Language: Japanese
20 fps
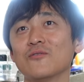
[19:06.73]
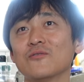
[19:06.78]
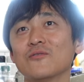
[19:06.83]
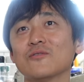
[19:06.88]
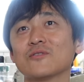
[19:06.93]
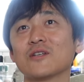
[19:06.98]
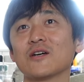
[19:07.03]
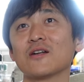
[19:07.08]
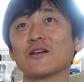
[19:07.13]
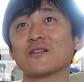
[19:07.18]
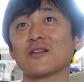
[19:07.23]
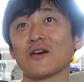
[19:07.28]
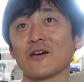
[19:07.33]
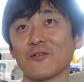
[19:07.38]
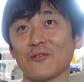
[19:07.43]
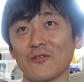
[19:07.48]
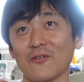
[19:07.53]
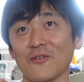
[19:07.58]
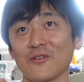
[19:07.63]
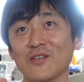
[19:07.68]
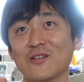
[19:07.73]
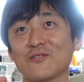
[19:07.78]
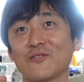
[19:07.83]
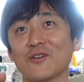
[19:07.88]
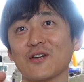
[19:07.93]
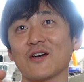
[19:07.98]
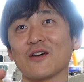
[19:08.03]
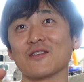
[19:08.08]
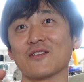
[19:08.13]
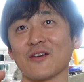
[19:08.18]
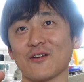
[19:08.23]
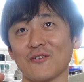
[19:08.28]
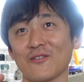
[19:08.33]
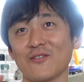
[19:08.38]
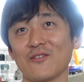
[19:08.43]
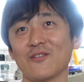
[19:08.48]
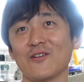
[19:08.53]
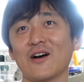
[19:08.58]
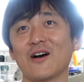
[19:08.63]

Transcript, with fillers: 許されたやろ1個嫌やったやろ